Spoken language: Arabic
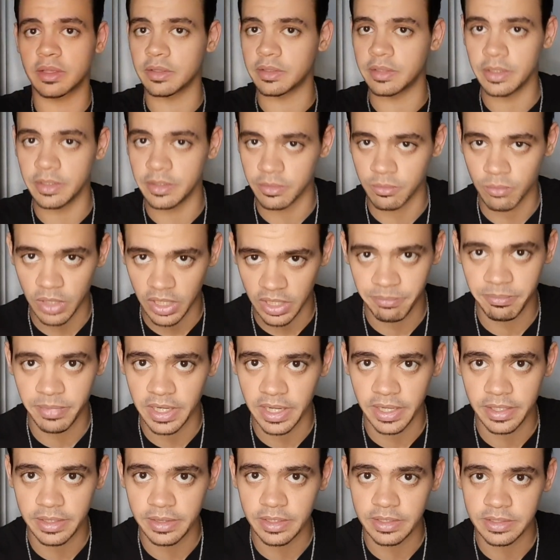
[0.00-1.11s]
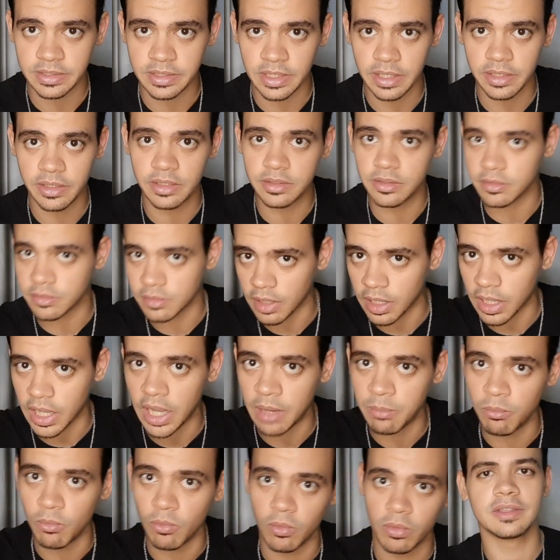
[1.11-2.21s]
كتير واخد بالك انت ازاي يد الطاقه
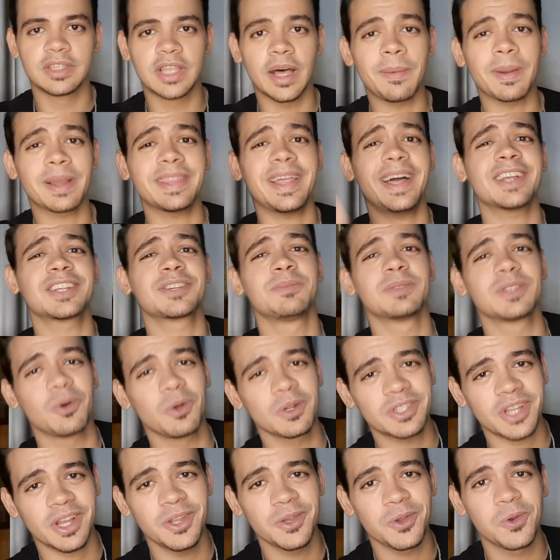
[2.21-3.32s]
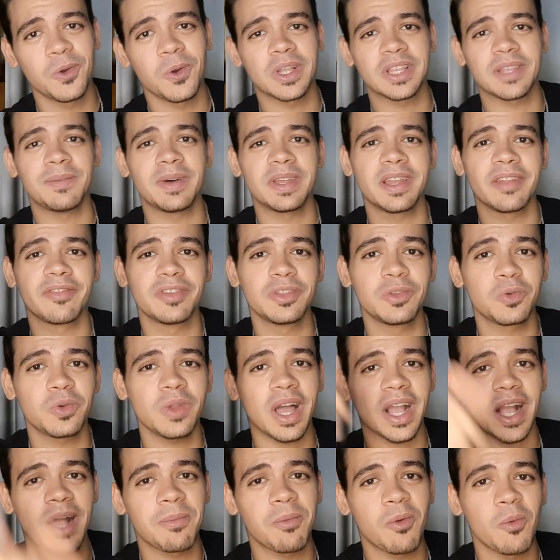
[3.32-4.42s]
عمور طب يا جدعان عشان ما اطولش عليكم واتمنى الفيديو يكون
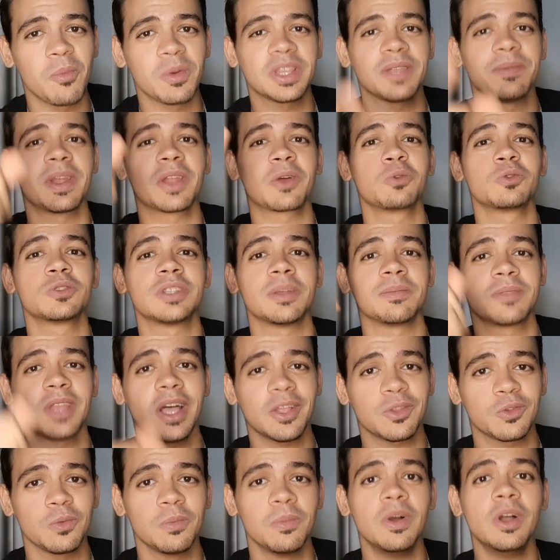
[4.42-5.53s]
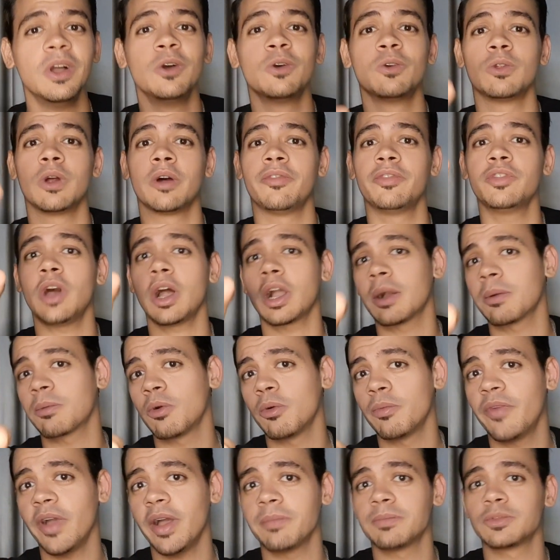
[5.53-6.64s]
عجبكم واتمنى تكونوا استمتعتم لو الفيديو
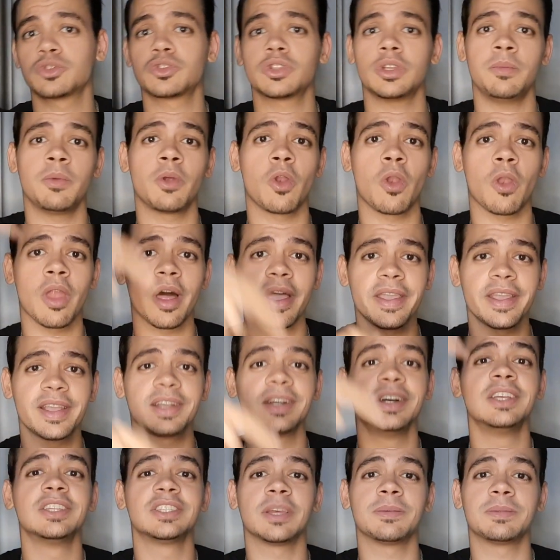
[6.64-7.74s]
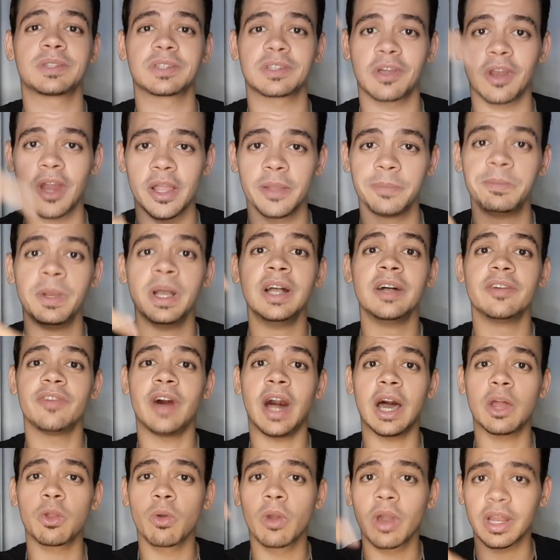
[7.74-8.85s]
عجبكم فعلا ما تنسوش تعملوا لايك سبسكرايب
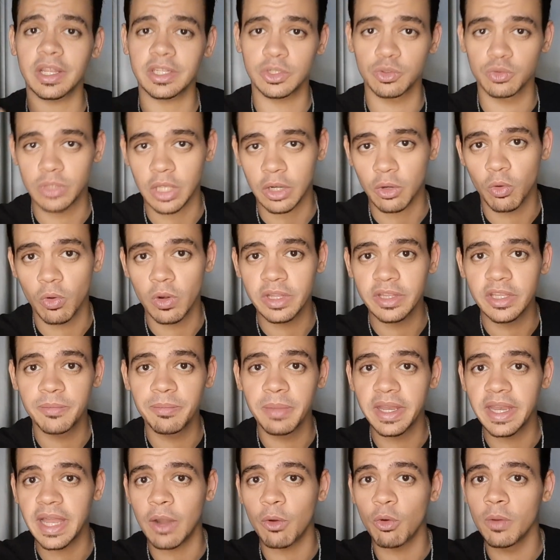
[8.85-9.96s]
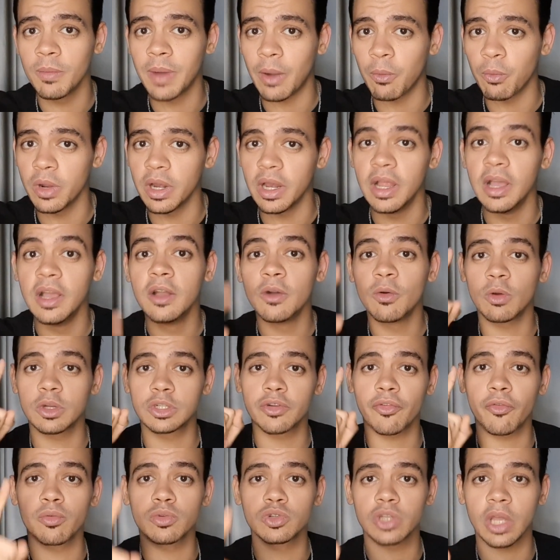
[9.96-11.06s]
فعلوا الجرس عشان كل جديد مني اول باول
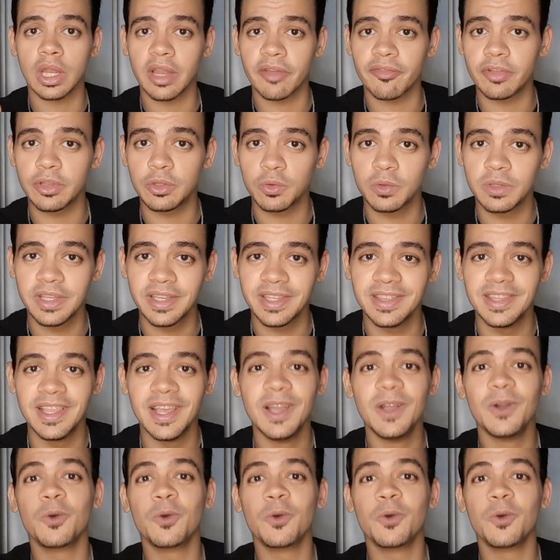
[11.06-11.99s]
واشوفكم ان شاء الله في فيديو جديد